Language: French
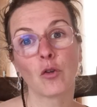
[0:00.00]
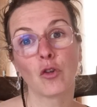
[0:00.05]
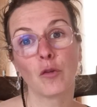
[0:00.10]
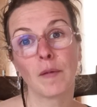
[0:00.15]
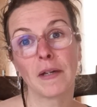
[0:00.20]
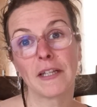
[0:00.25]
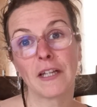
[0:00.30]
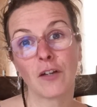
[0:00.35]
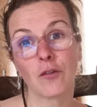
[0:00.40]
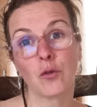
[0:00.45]
de se
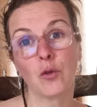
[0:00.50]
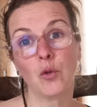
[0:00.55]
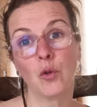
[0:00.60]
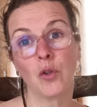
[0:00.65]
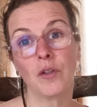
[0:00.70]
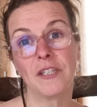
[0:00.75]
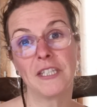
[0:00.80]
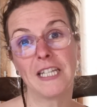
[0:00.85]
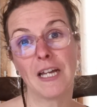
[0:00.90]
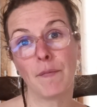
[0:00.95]
mettre dans
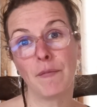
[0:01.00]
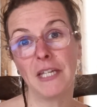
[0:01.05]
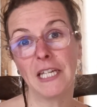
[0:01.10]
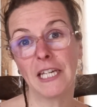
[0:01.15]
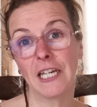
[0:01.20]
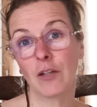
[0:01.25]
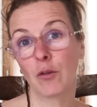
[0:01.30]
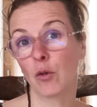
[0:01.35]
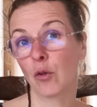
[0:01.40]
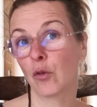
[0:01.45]
une
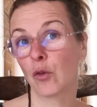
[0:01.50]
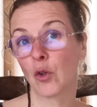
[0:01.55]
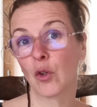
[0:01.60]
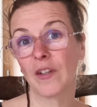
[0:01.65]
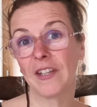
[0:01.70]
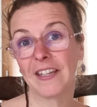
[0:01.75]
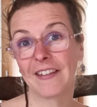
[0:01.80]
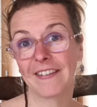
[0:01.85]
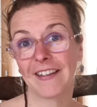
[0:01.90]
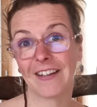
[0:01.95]
dynamique et de se
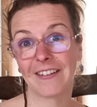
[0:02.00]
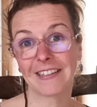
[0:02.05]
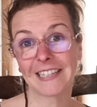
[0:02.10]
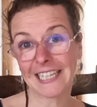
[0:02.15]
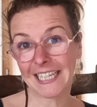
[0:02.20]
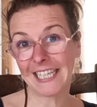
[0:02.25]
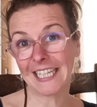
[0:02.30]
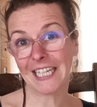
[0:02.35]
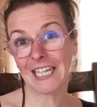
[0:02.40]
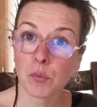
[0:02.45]

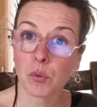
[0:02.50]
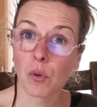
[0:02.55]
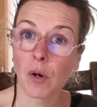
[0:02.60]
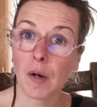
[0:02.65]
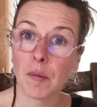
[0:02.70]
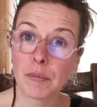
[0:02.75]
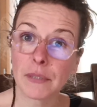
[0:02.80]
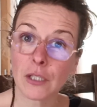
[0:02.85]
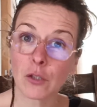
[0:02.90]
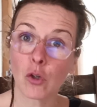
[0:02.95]
décentrer
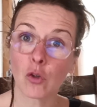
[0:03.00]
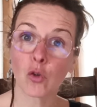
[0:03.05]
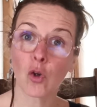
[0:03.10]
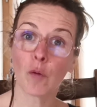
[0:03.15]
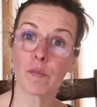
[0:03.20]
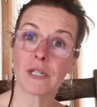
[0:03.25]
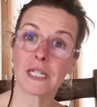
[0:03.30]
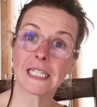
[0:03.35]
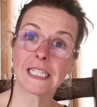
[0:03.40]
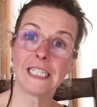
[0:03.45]
pour remplir
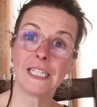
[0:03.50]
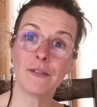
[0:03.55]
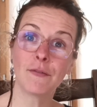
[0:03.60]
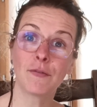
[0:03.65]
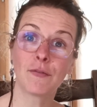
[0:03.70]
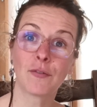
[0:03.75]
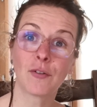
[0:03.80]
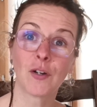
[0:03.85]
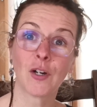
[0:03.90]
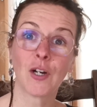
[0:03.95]
notre objectif